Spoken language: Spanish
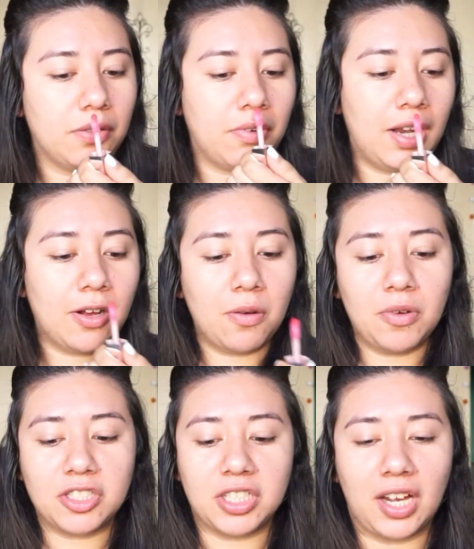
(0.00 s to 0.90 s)
Huele
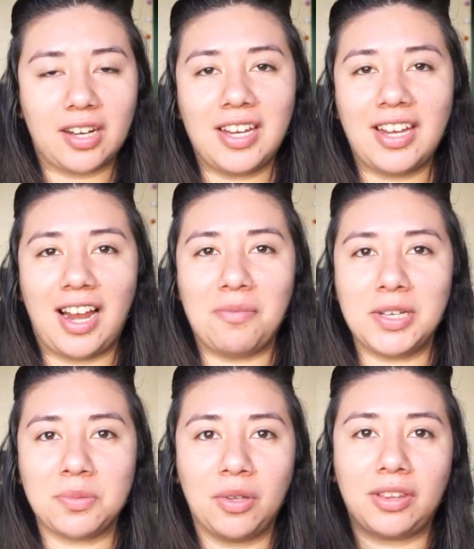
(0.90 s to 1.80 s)
como cherry y al
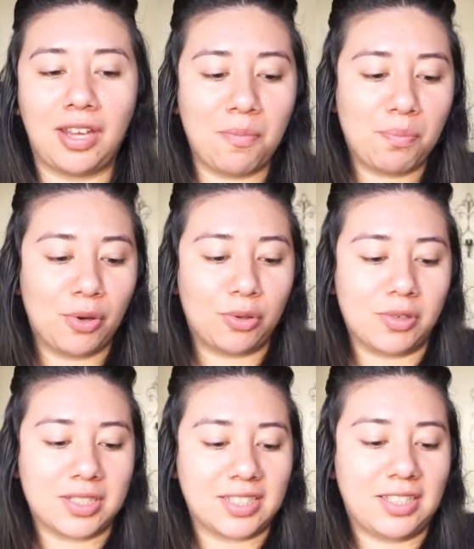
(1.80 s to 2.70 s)
mismo tiempo
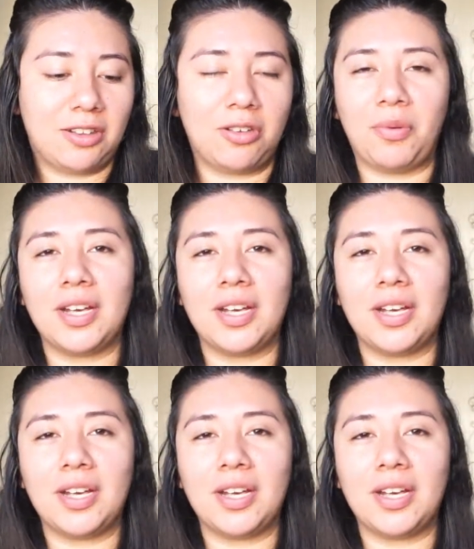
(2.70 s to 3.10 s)
dulcecito.